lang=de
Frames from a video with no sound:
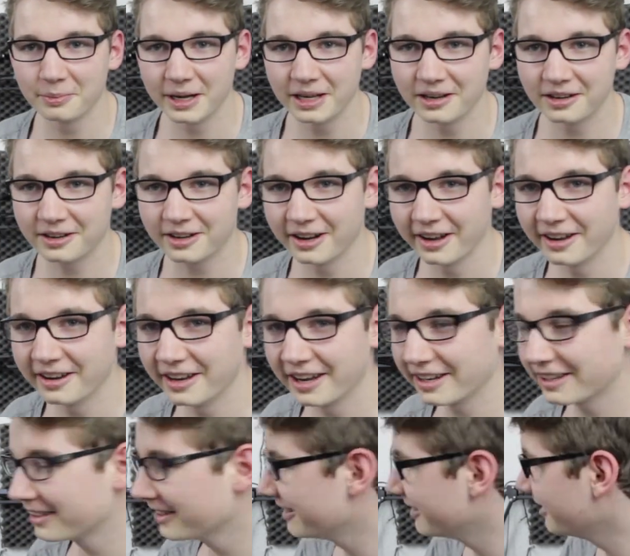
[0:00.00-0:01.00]
in meiner kleinen
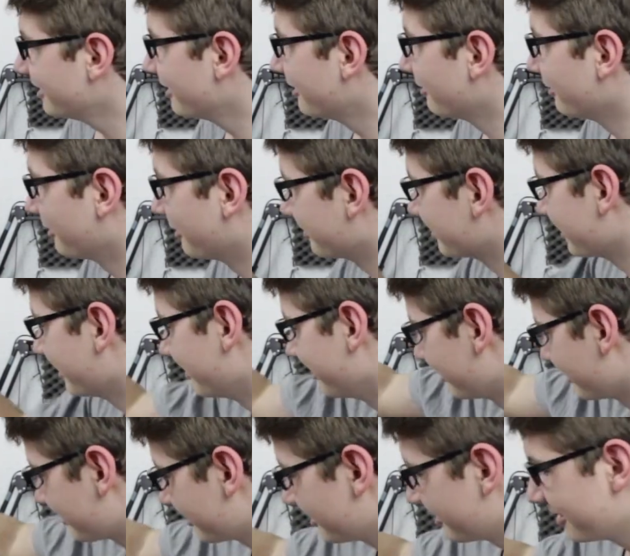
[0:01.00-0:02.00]
Ecke hier und auch da
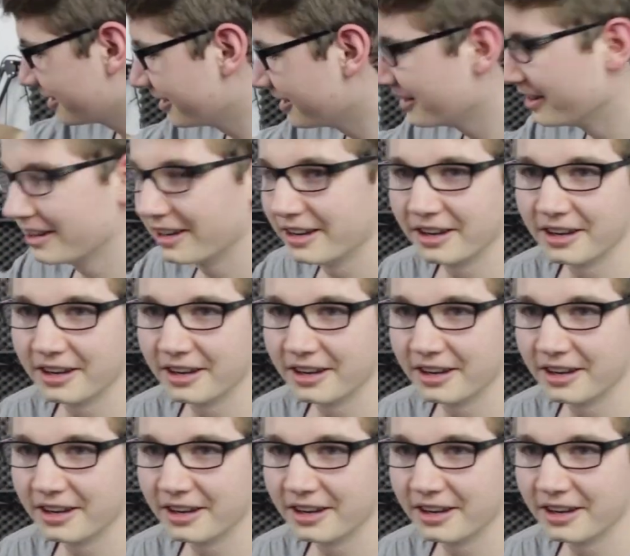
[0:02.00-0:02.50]
hinten.